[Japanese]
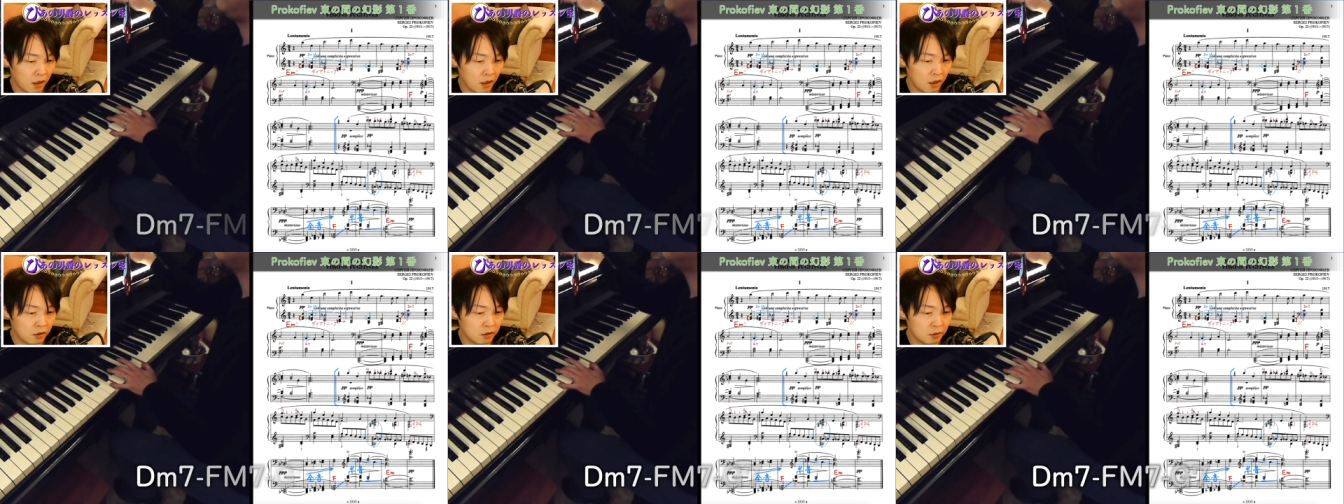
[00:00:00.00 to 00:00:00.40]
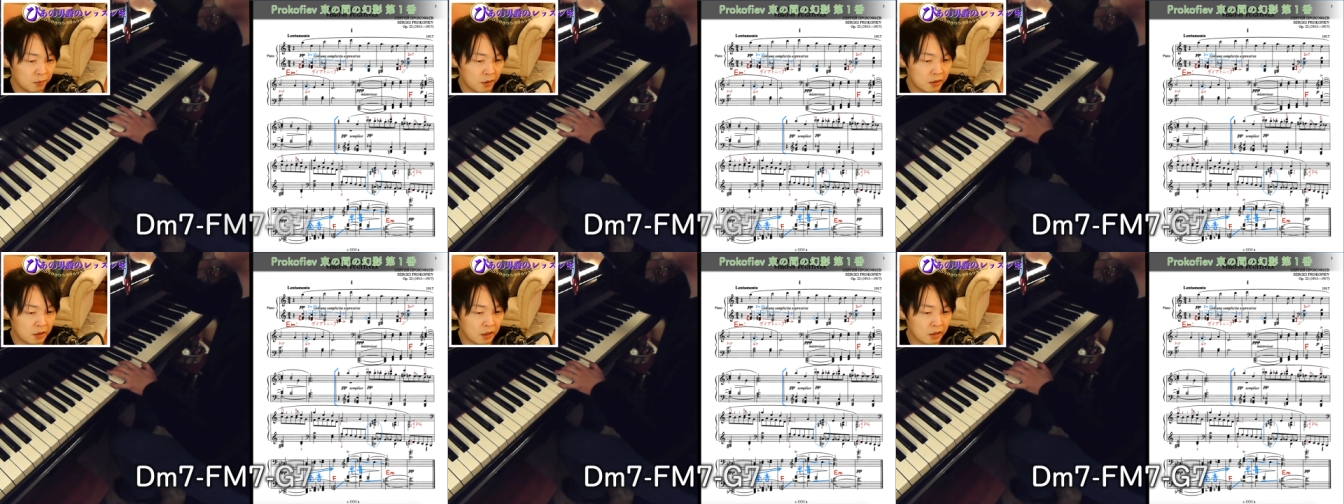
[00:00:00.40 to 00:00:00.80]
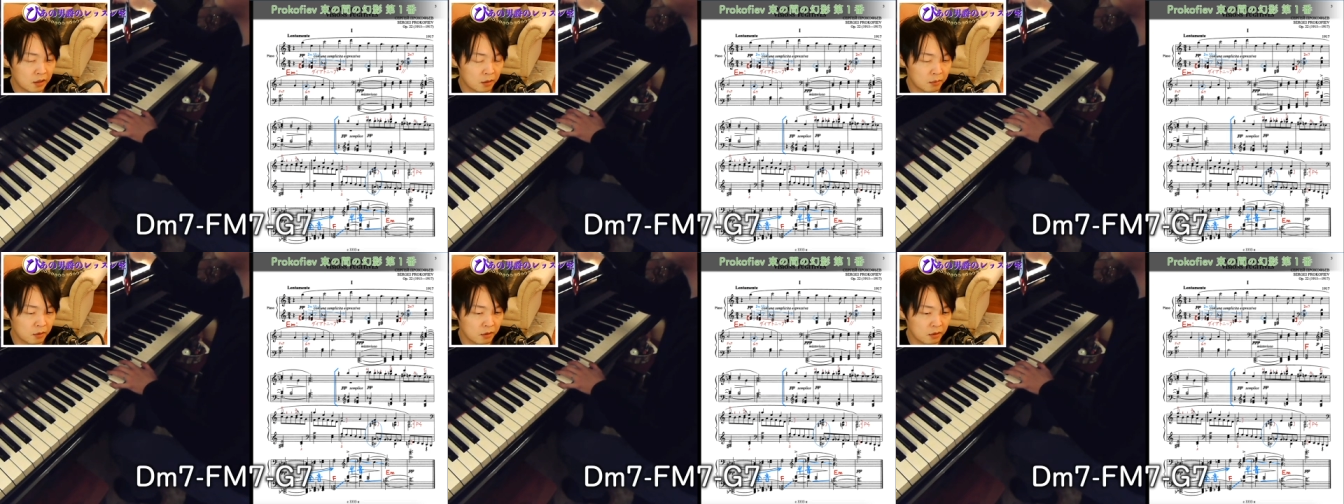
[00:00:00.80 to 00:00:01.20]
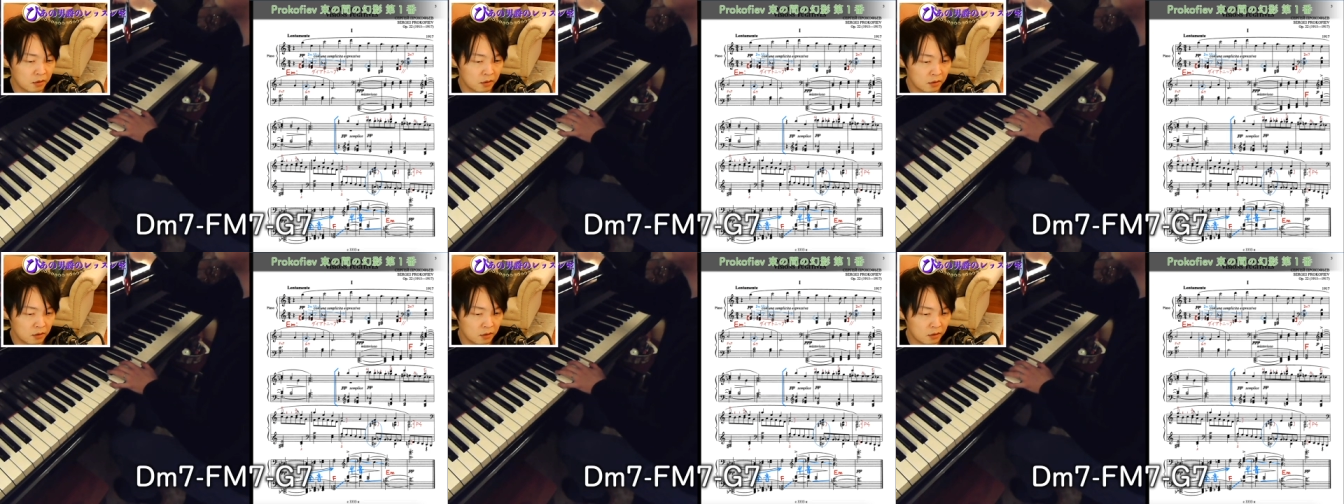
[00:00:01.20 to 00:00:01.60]
F メジャー
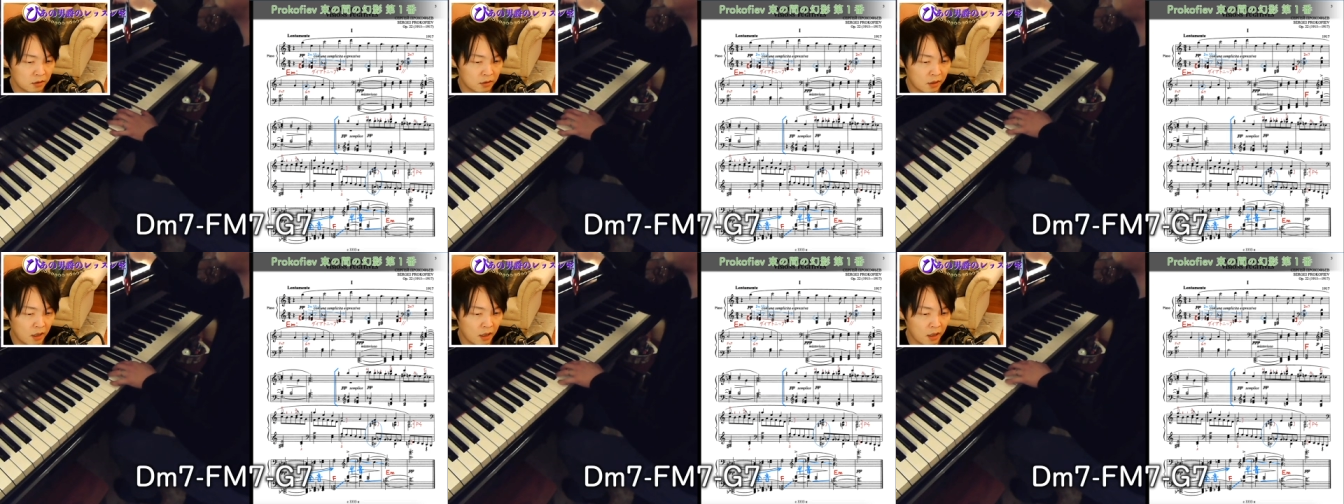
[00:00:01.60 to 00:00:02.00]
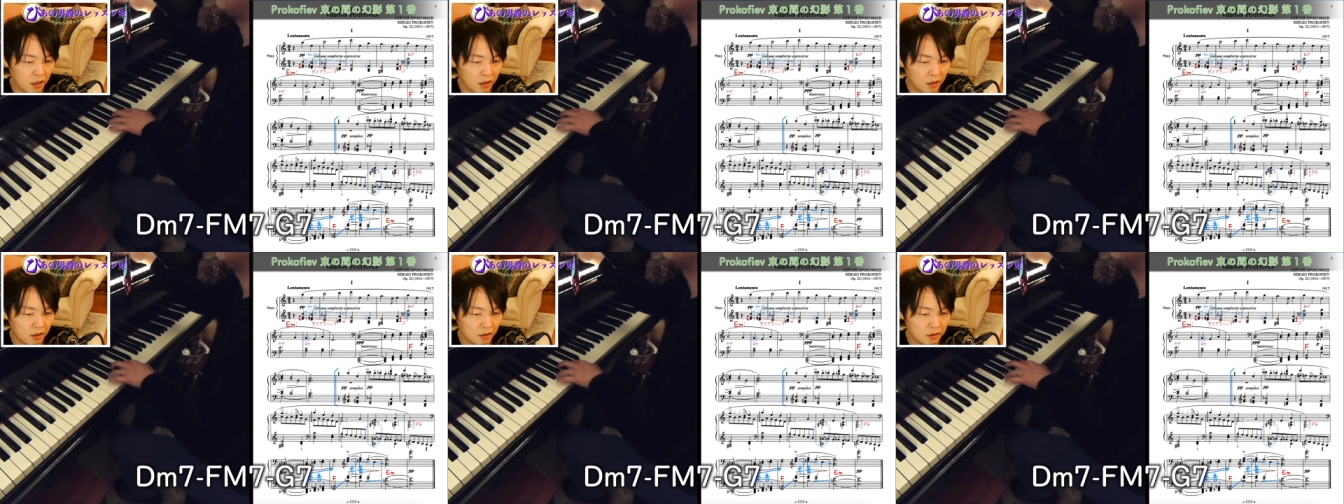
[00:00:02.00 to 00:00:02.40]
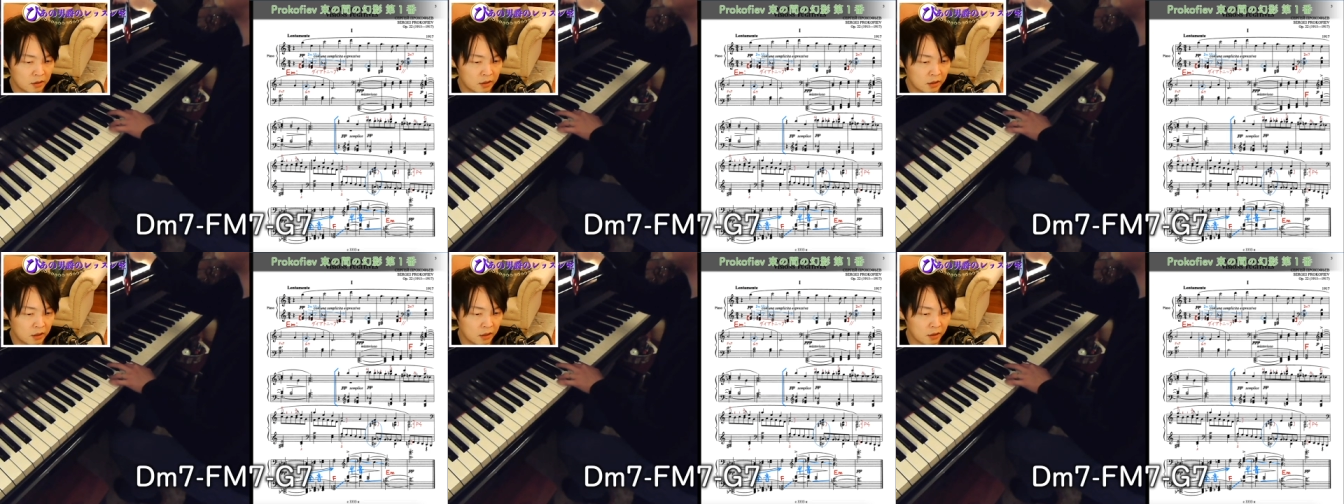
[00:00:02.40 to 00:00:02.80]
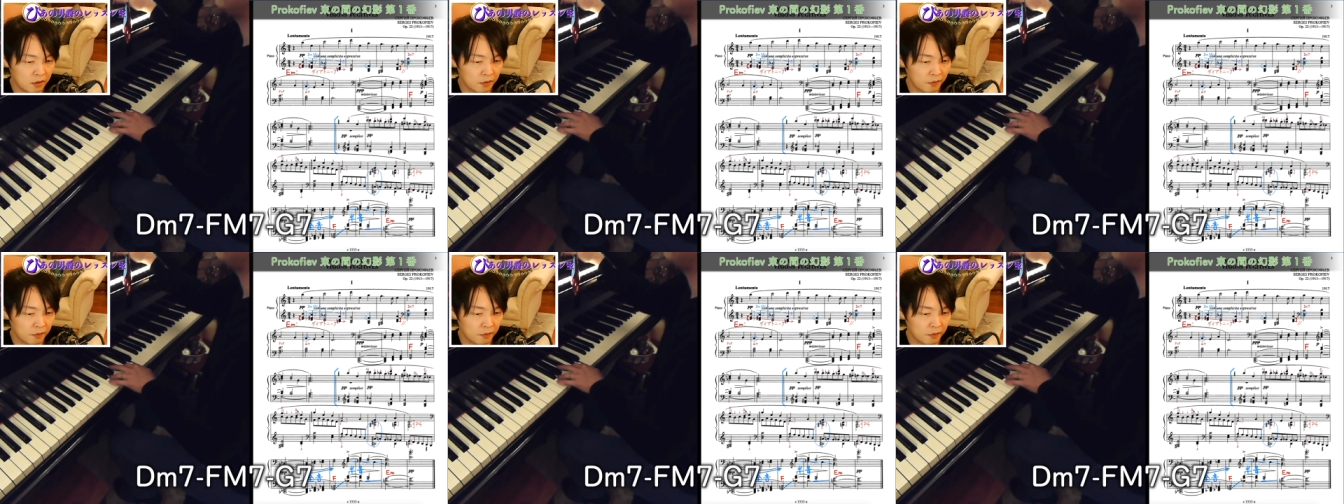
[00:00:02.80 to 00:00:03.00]
7で、G、